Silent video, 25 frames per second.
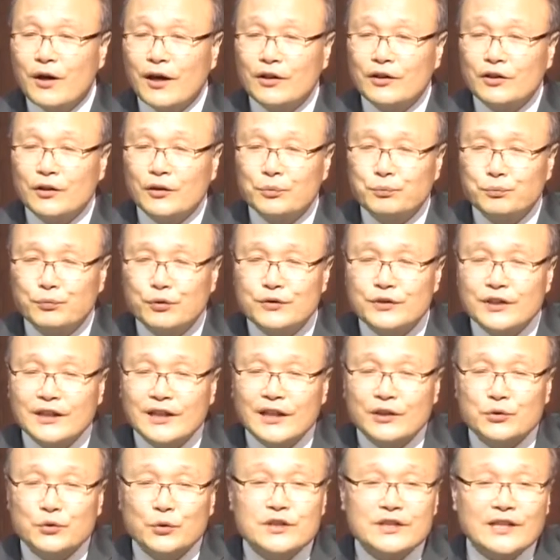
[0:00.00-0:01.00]
또 뭔가 좀
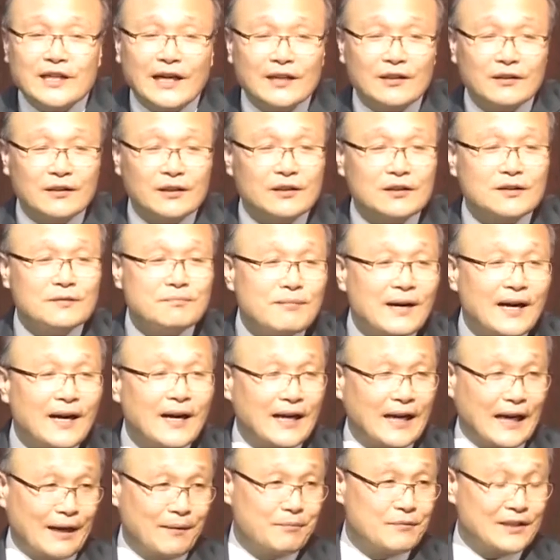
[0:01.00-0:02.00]
분위기가 좋지 않은 걸
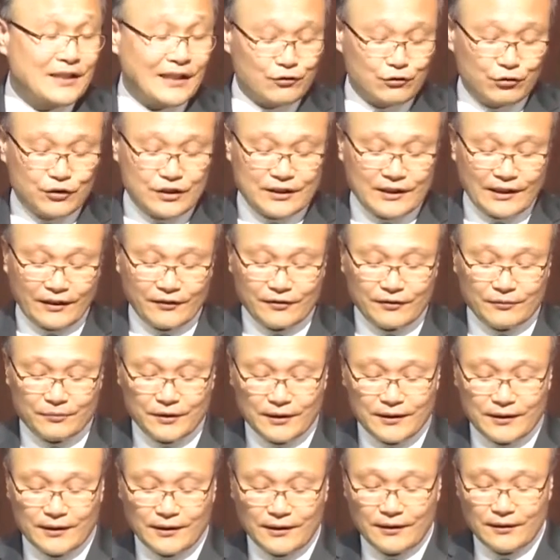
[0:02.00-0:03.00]
금방 감지할 수 있지
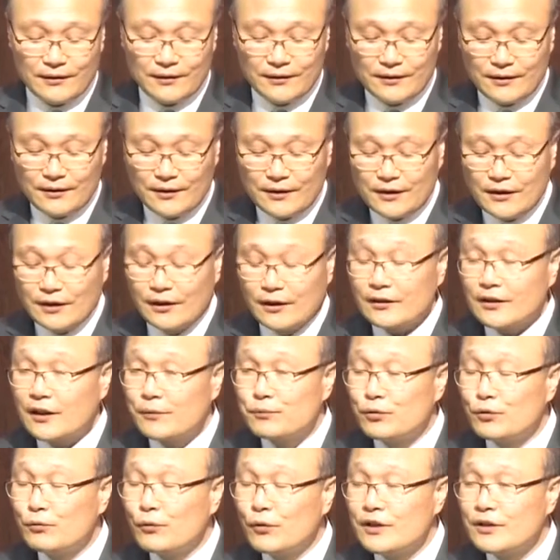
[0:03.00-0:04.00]
않습니까?
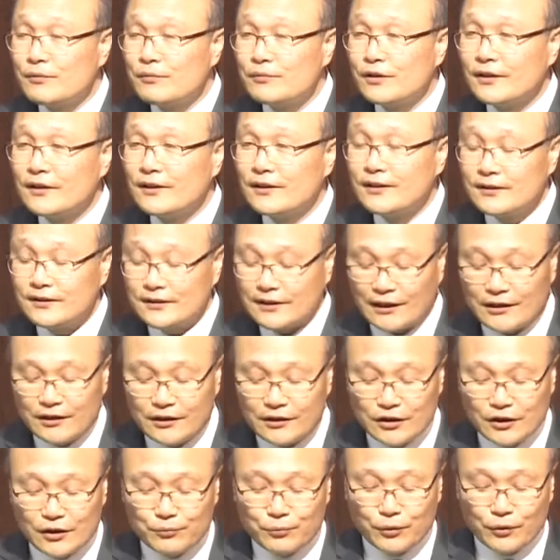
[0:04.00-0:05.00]
이럴 때 부모님들은
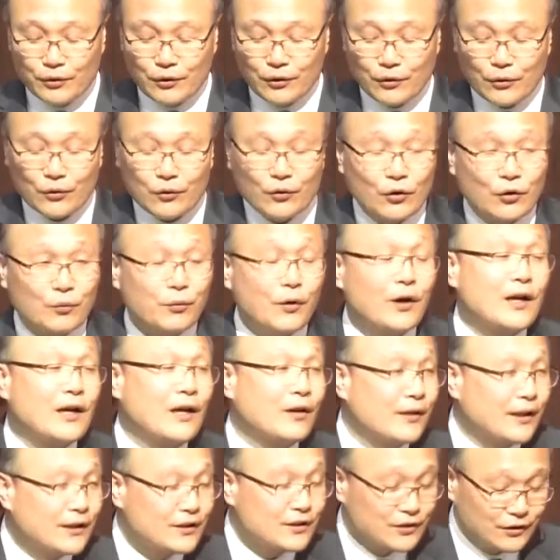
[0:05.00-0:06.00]
자녀들을 불러놓고
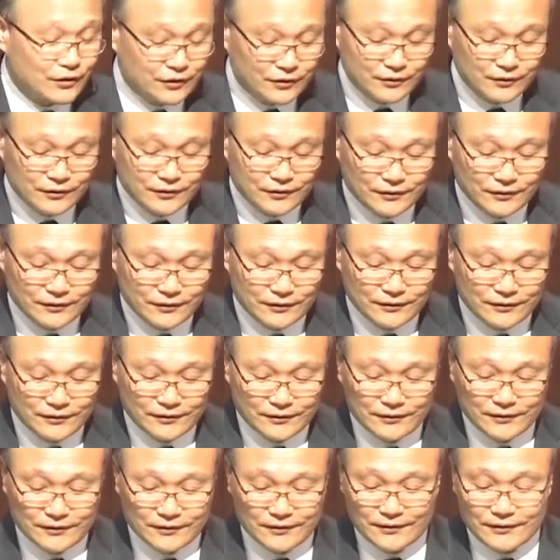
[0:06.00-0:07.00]
뭐라고 하죠?
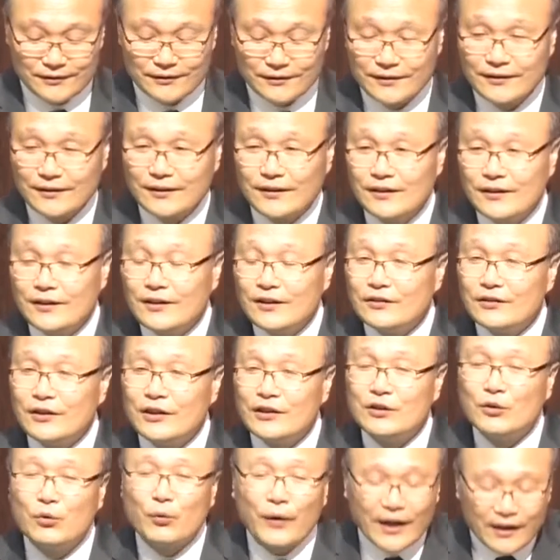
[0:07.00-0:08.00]

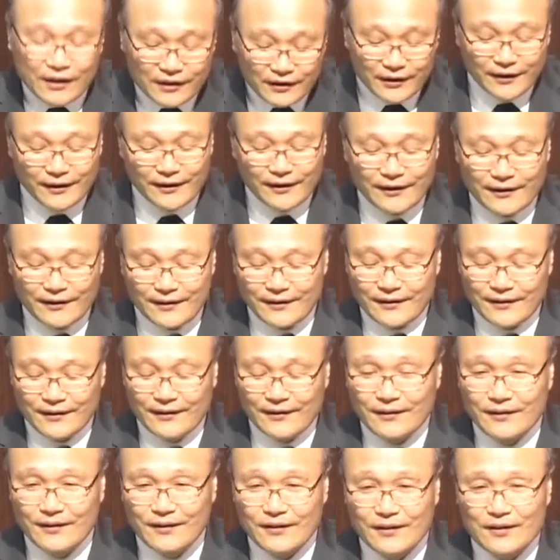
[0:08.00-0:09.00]
너희들 왜 그래?
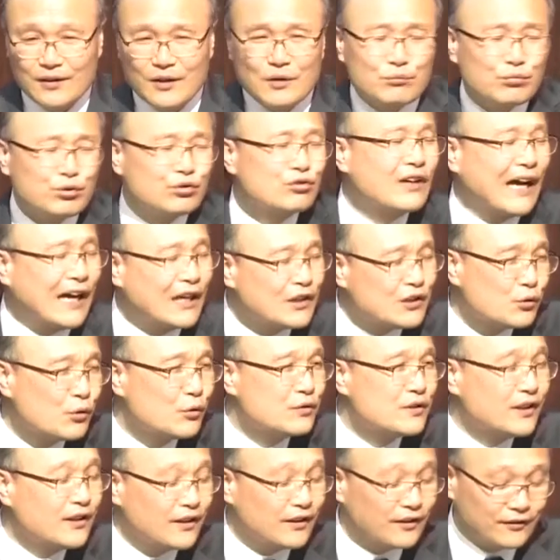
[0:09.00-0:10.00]
무슨
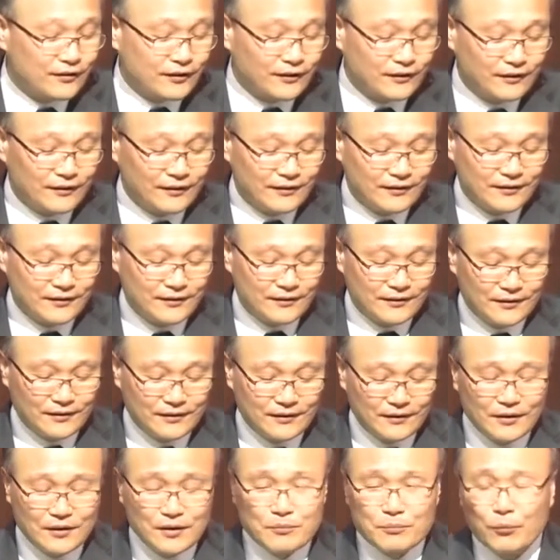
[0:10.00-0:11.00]
안 좋은 일 있어?
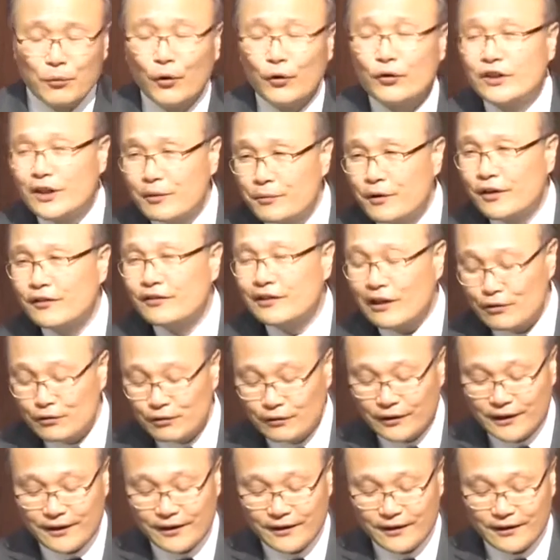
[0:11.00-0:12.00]
뭐 때문에
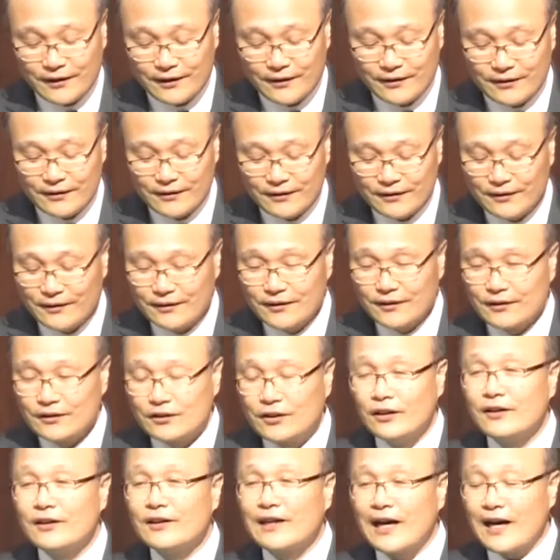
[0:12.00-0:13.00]
싸운 거야?
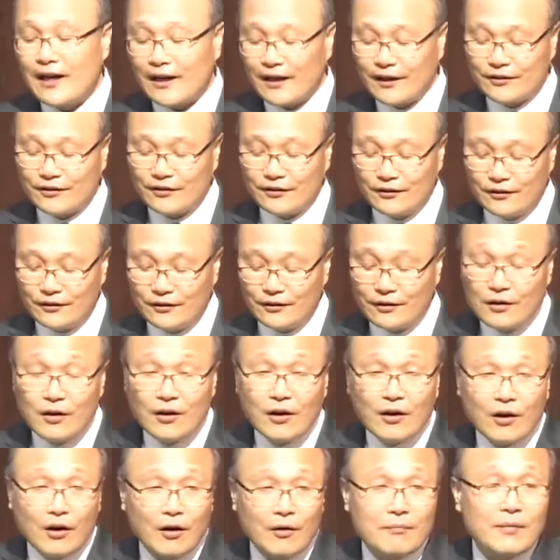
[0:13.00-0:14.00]
더 나아가서
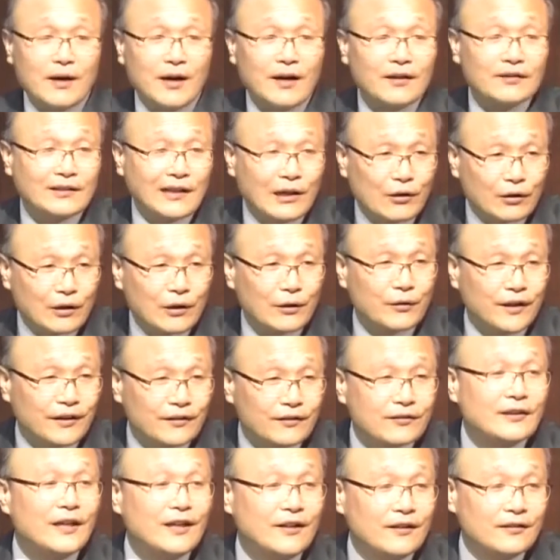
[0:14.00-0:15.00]
엄마가
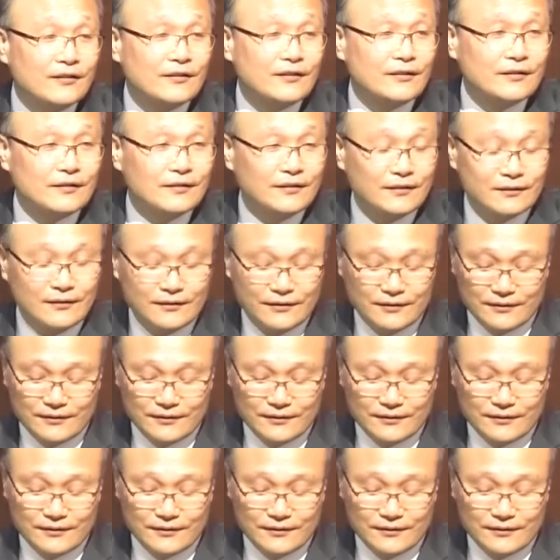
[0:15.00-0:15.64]
싸우라고 했어 안 했어?